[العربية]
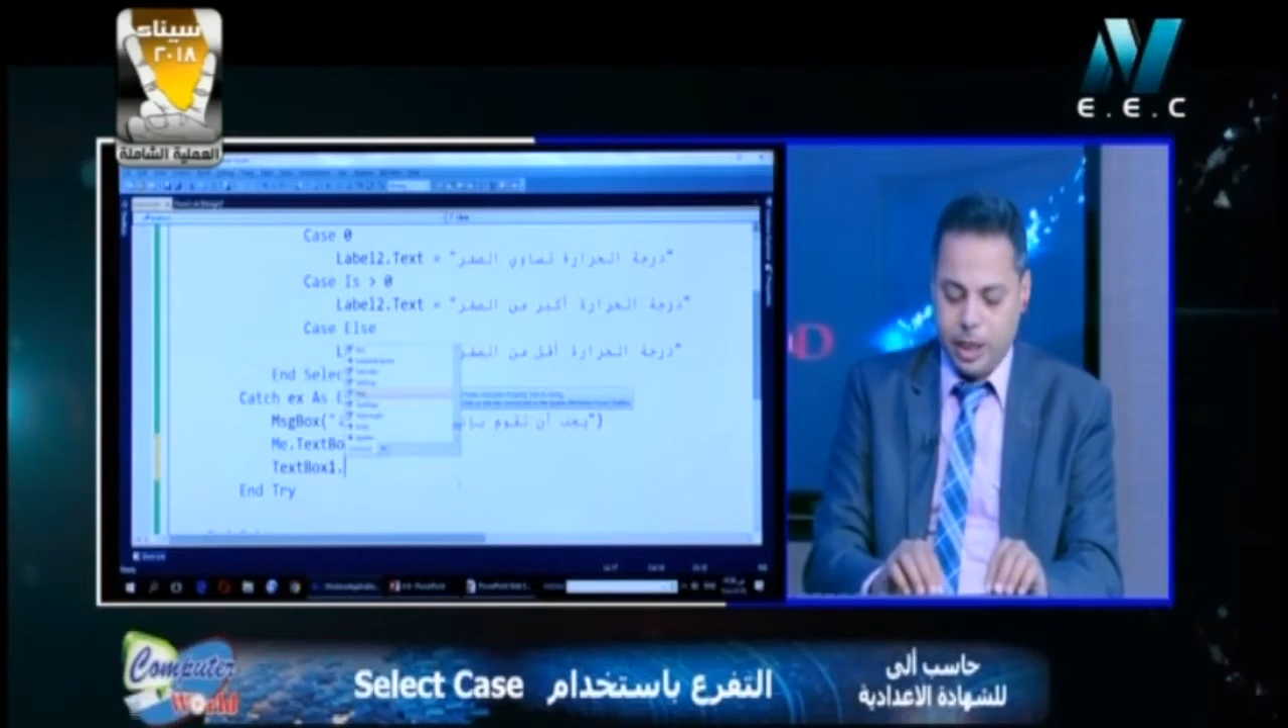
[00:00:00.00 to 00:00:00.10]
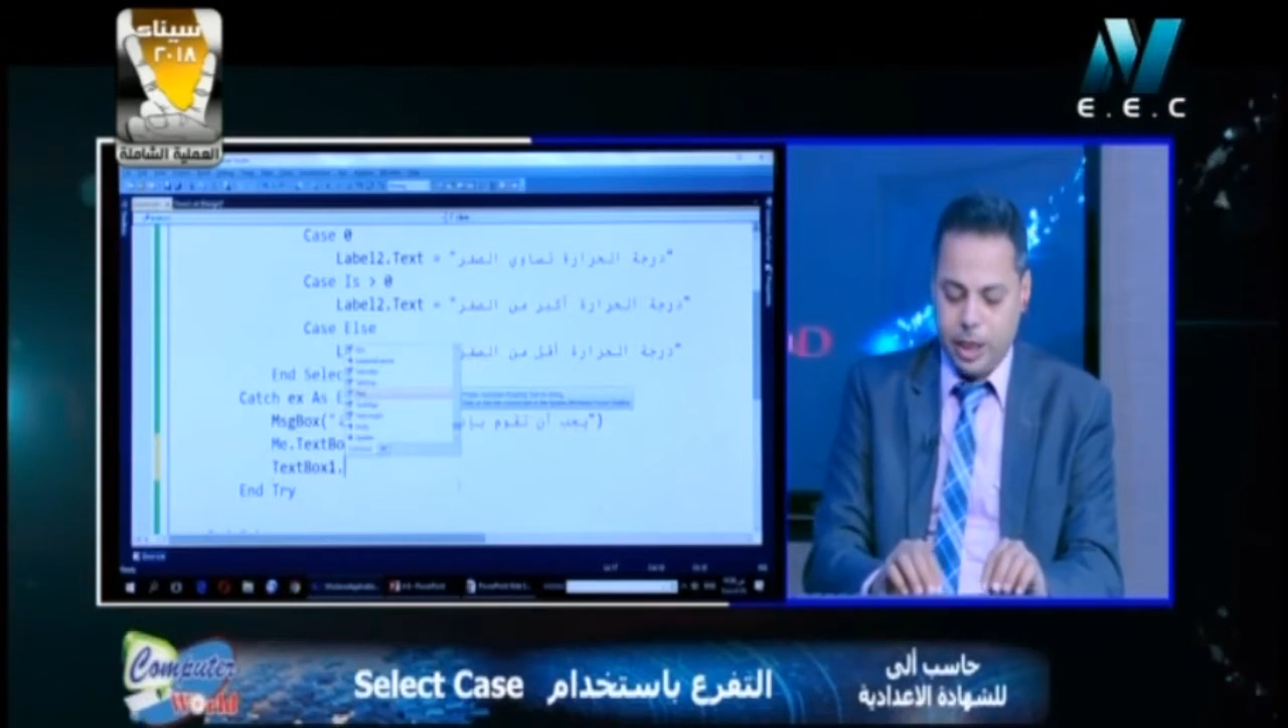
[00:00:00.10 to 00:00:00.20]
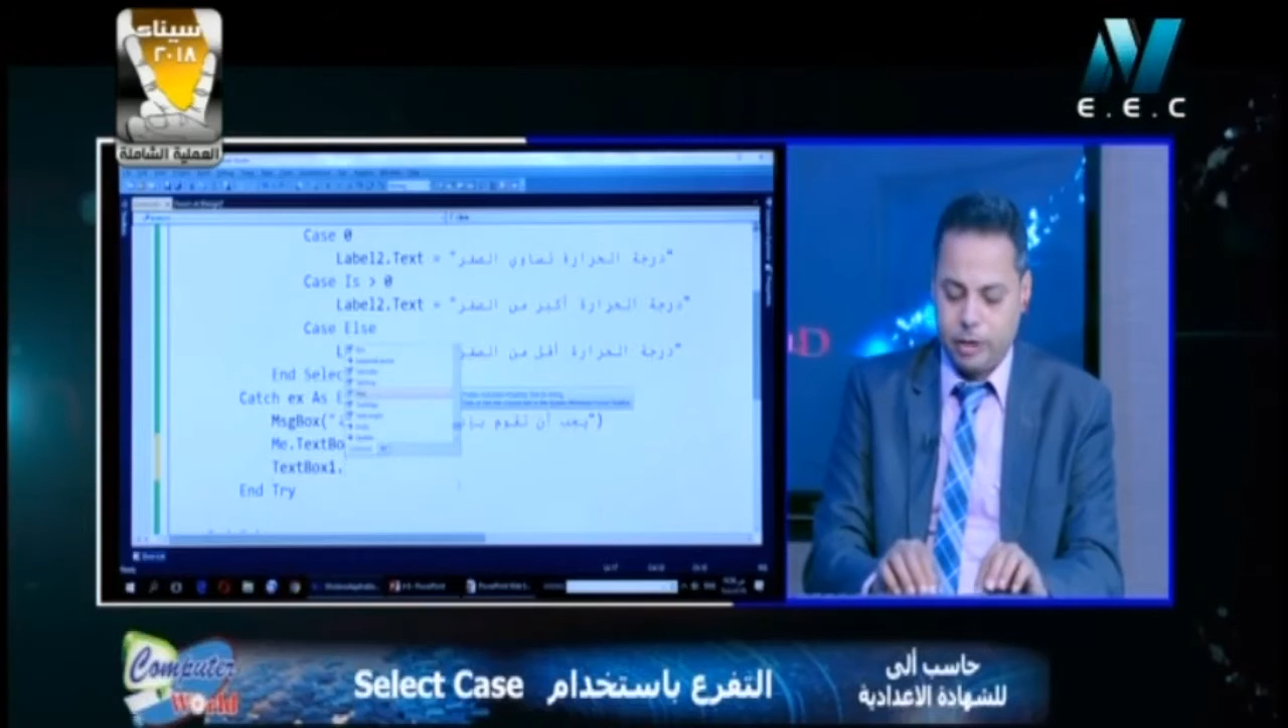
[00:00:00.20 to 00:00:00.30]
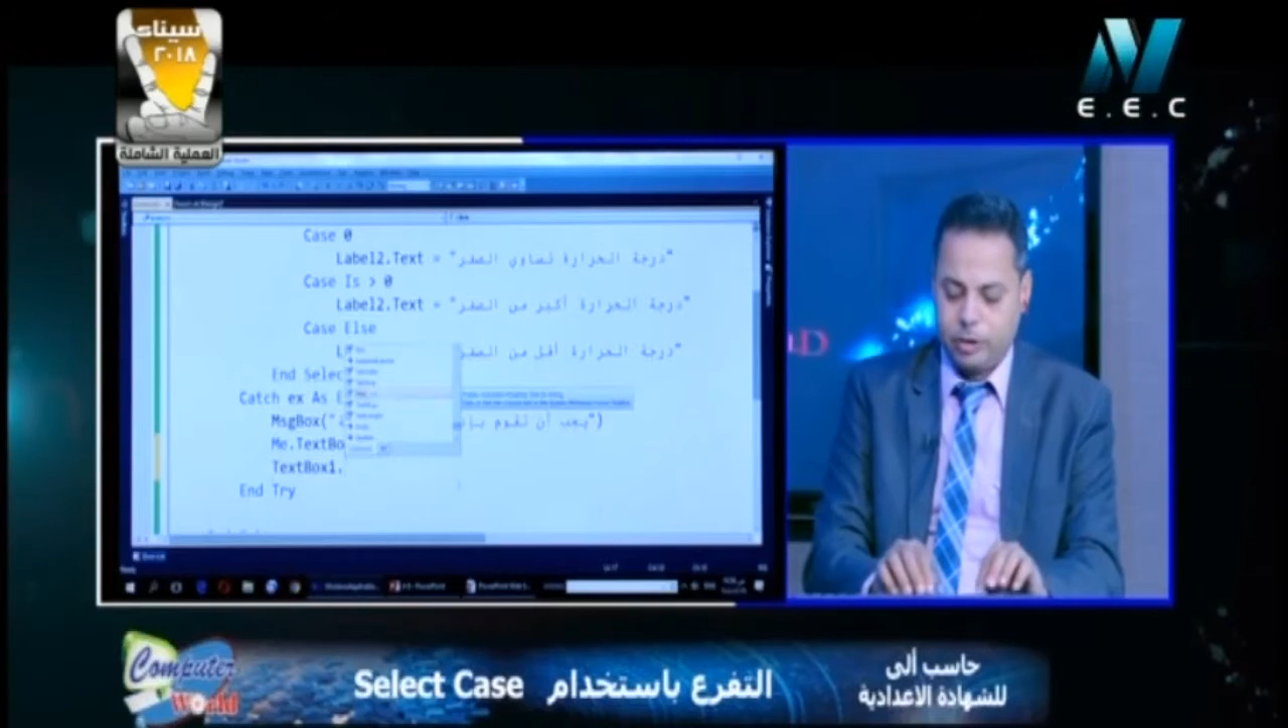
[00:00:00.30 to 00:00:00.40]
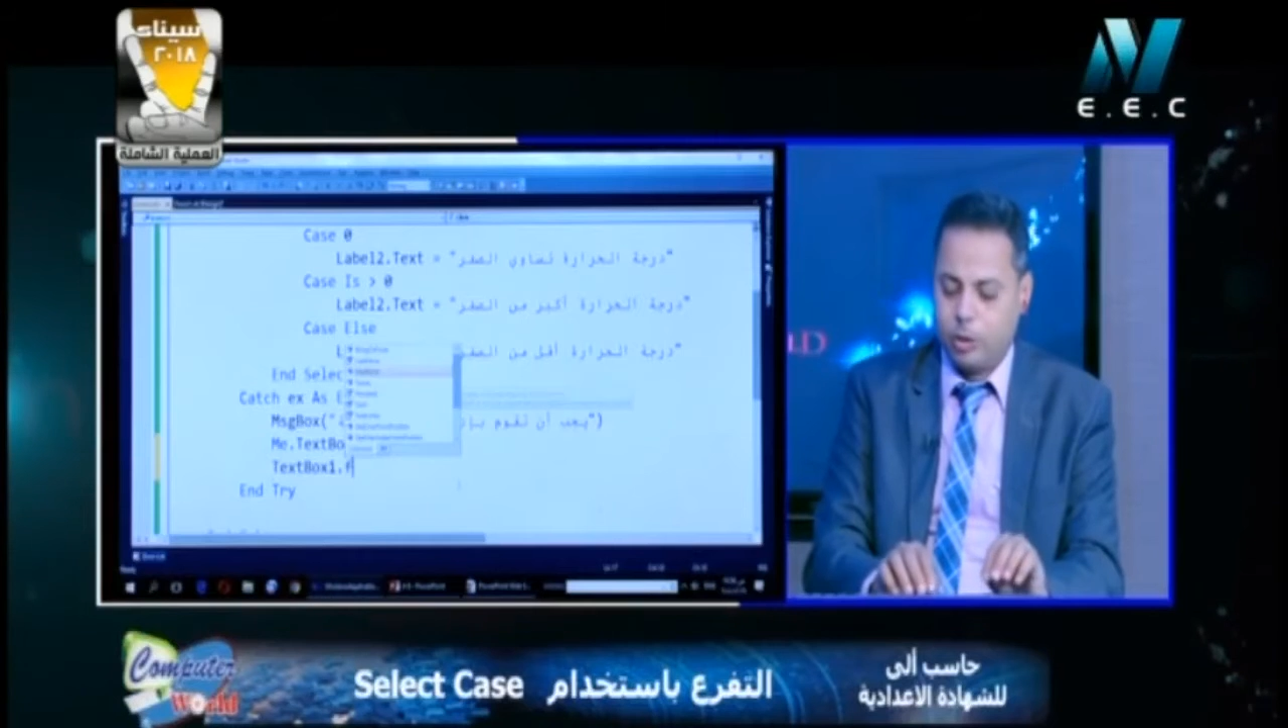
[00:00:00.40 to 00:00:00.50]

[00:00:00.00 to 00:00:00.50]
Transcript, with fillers: يحصل له